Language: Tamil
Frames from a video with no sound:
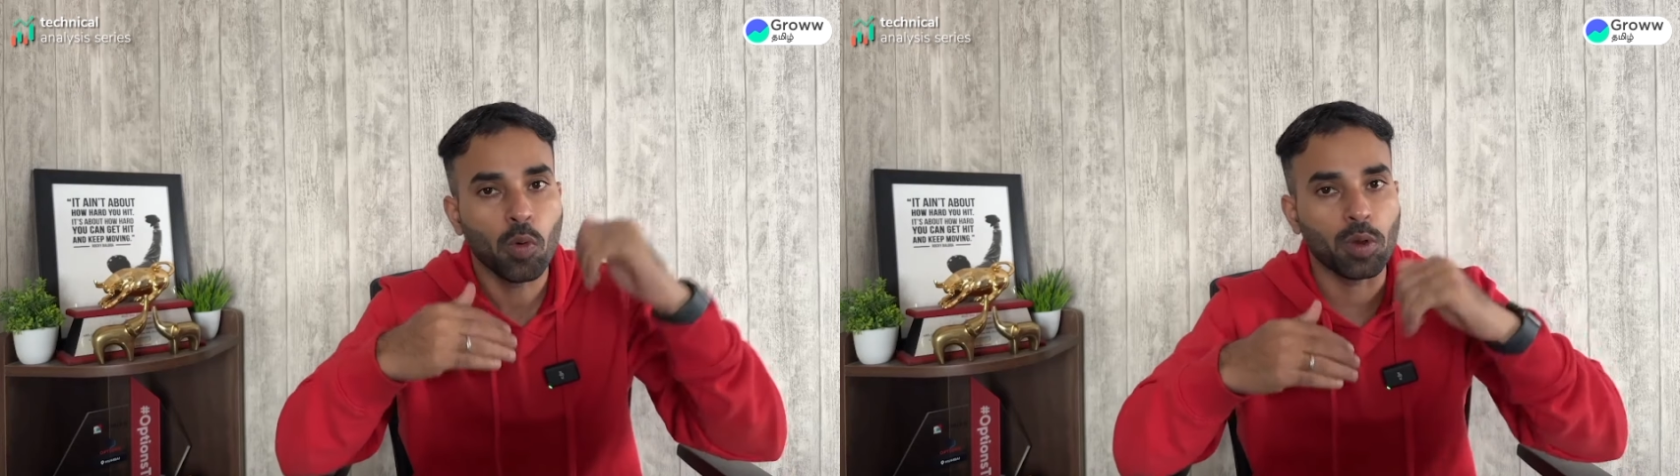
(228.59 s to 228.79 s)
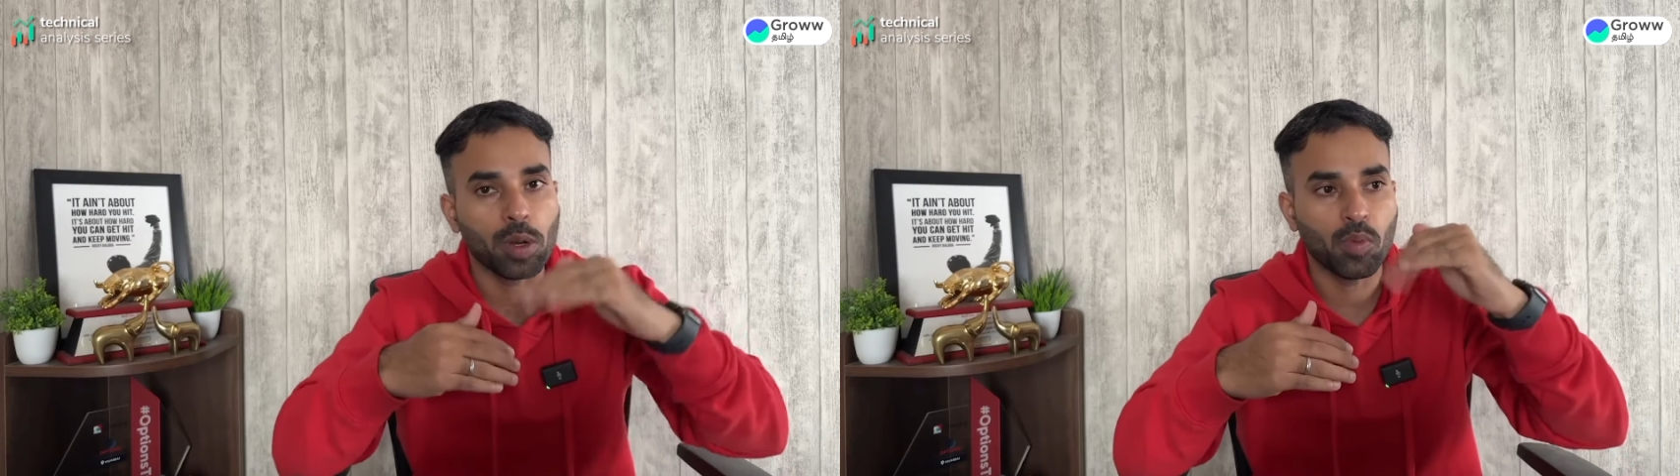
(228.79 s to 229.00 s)

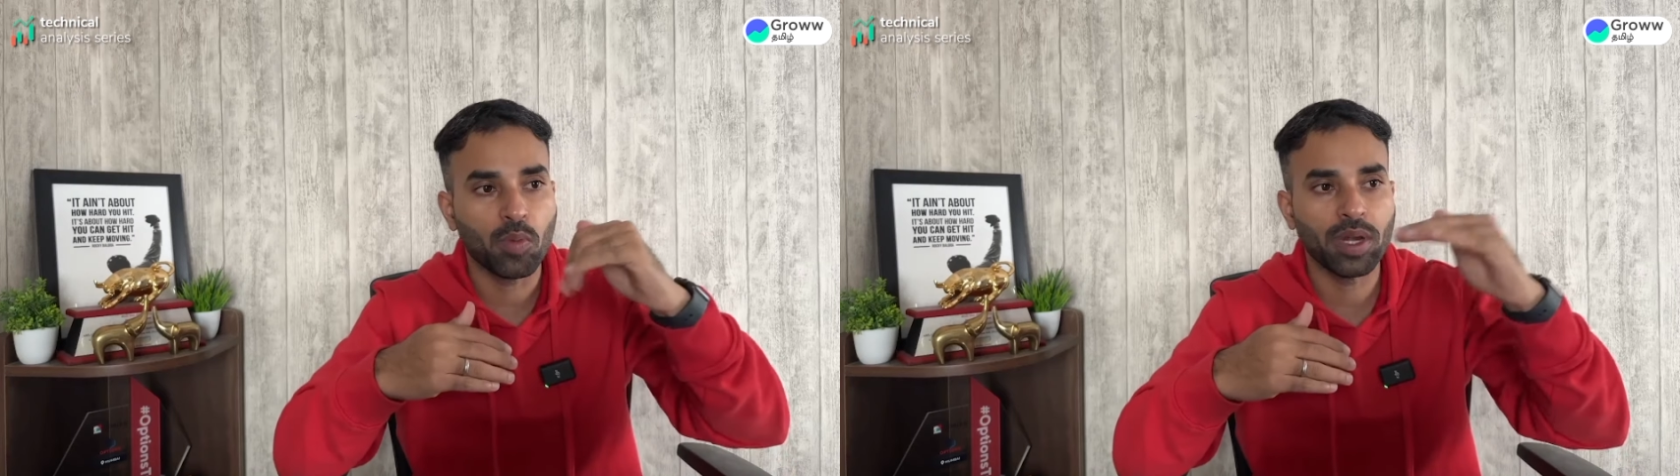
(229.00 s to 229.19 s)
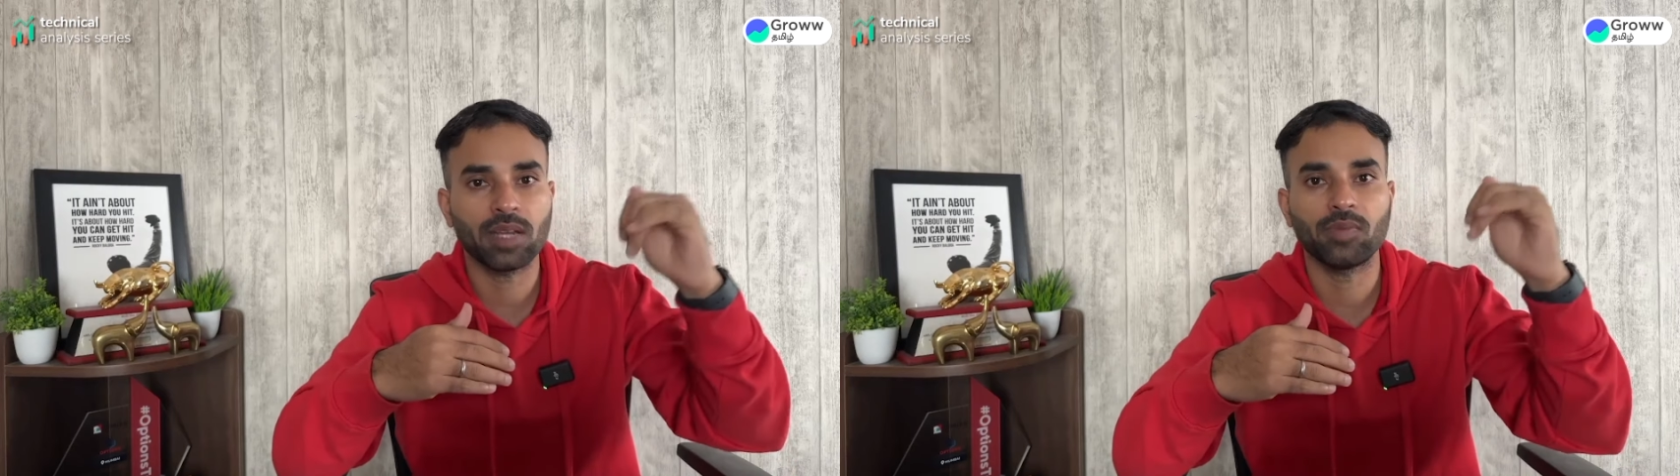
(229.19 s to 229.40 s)
ஒரு
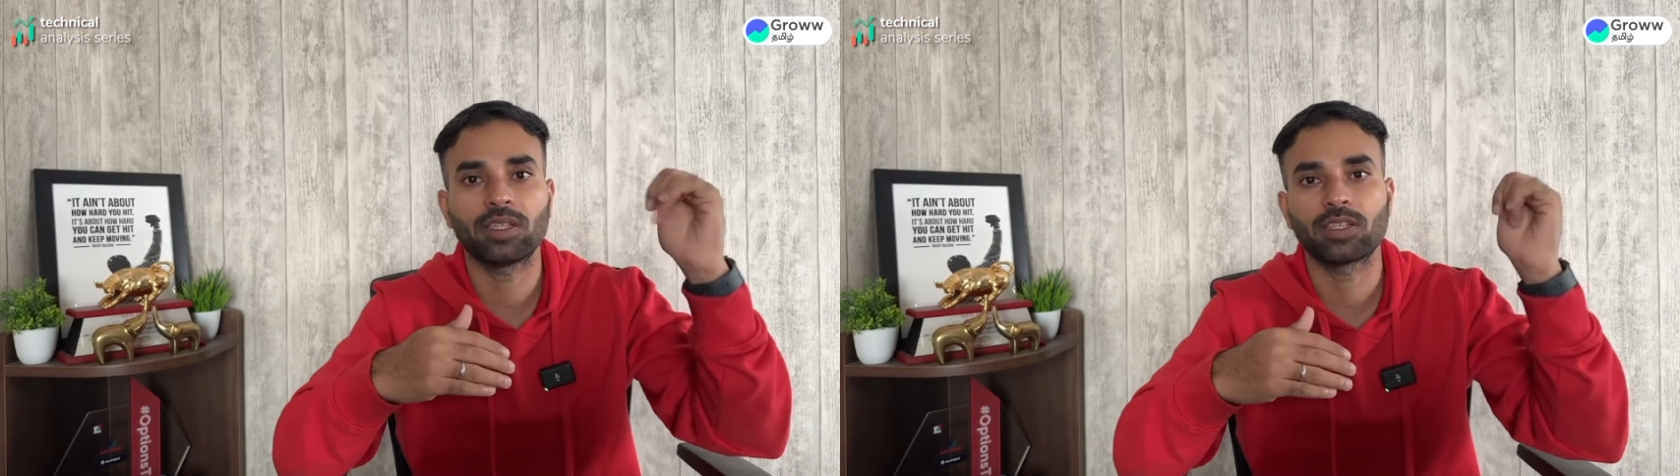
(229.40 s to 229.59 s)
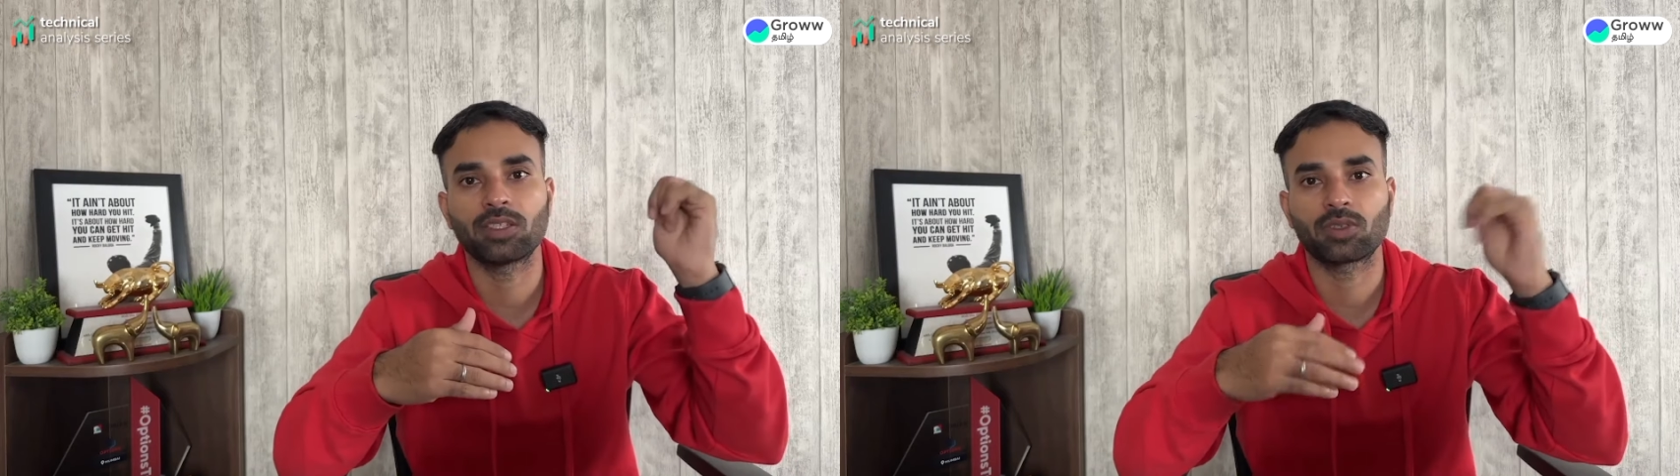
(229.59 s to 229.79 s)
மூமெண்டம்
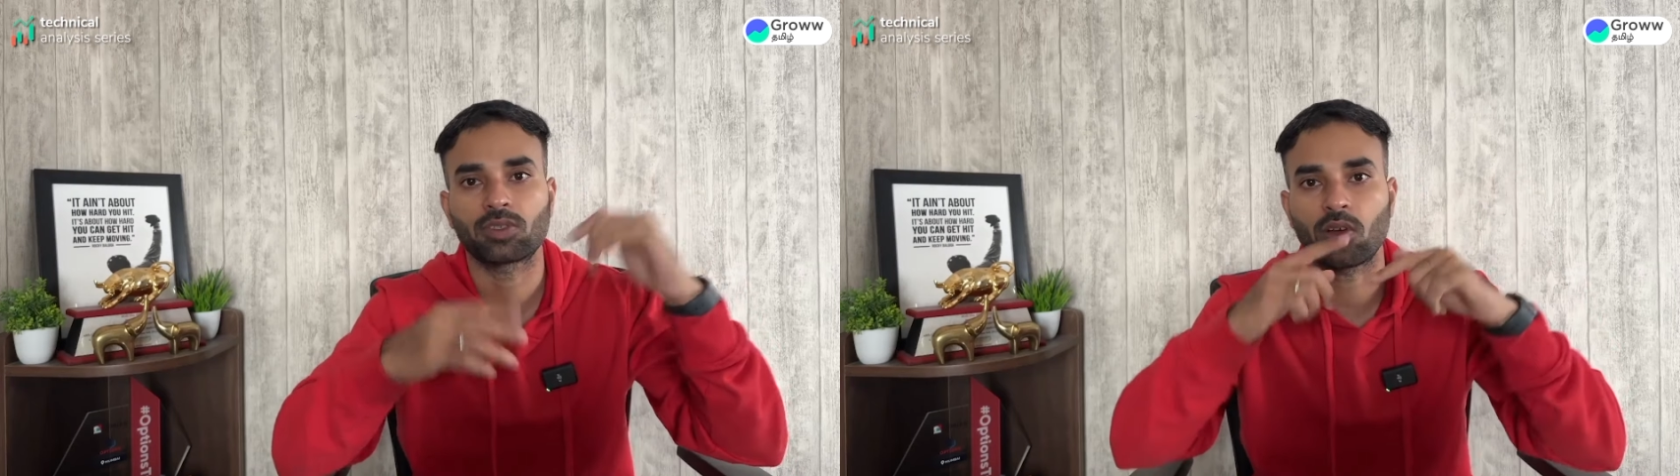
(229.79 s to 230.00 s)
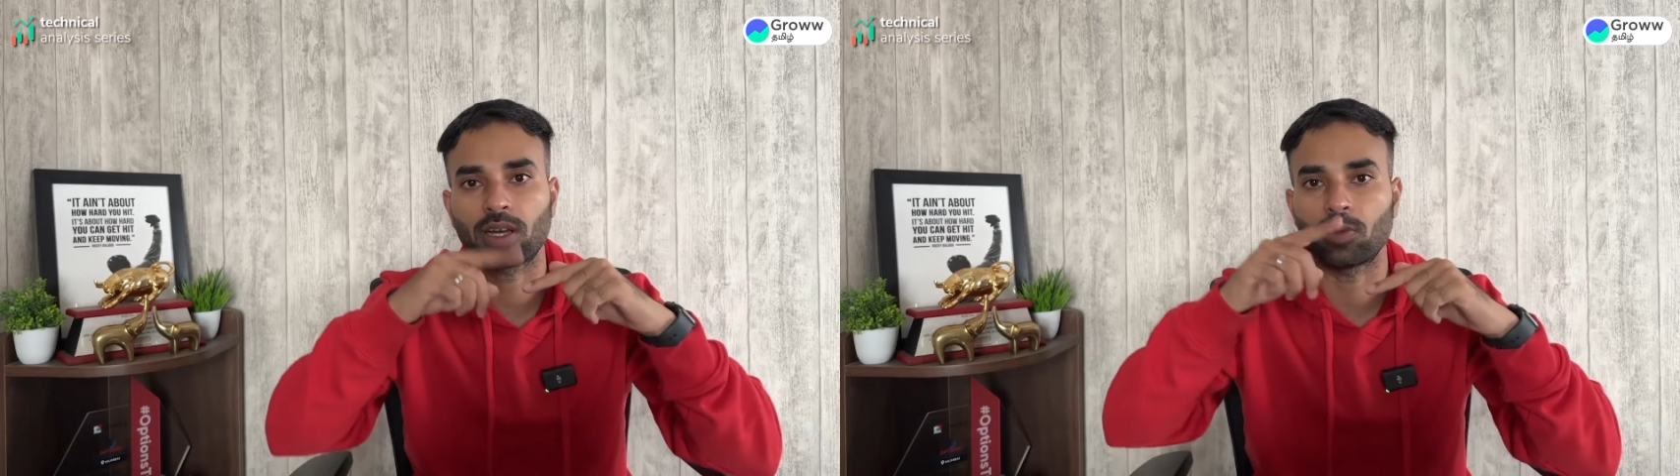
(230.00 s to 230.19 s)
வந்துருச்சு ஒரு ஸ்டாக்ல